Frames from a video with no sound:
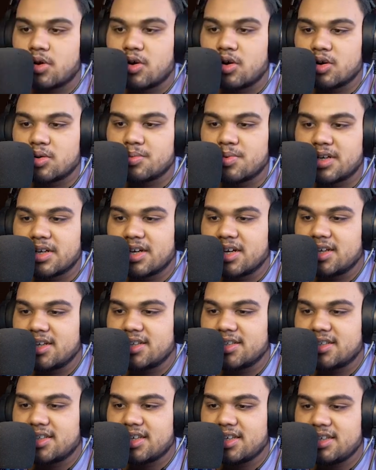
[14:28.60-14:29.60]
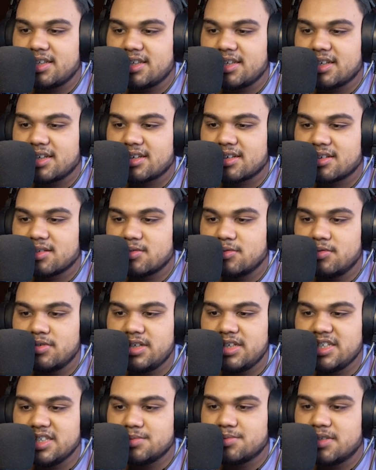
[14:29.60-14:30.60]
और बना लेते ये
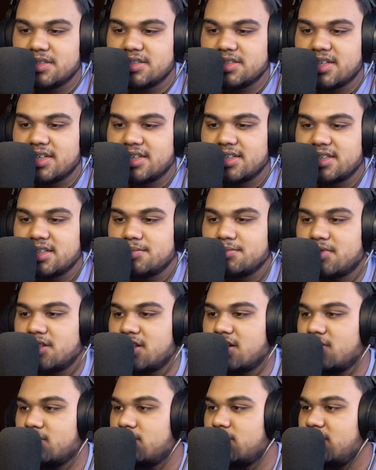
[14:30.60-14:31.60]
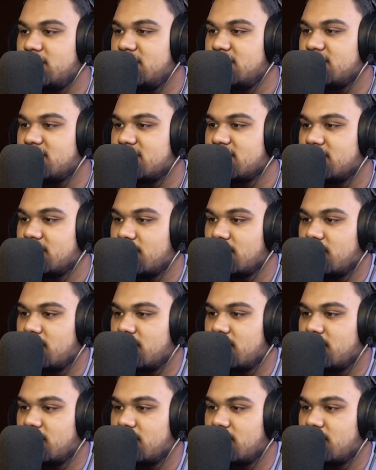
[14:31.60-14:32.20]
उन्नीस बन जाएंगे बना उन्नीस